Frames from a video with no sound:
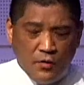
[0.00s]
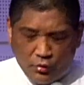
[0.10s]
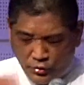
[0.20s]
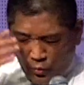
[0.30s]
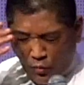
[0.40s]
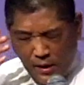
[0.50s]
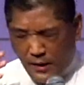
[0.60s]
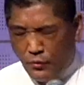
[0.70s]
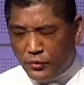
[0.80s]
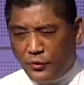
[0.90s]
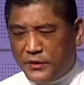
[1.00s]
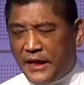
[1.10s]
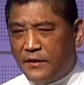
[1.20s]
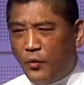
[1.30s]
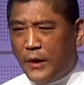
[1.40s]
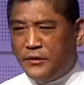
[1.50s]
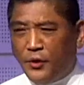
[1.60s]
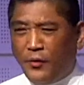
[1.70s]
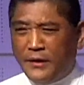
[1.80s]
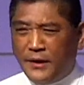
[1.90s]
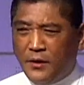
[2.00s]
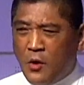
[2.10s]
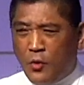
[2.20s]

我说哇，我就有这样的幻觉幻听，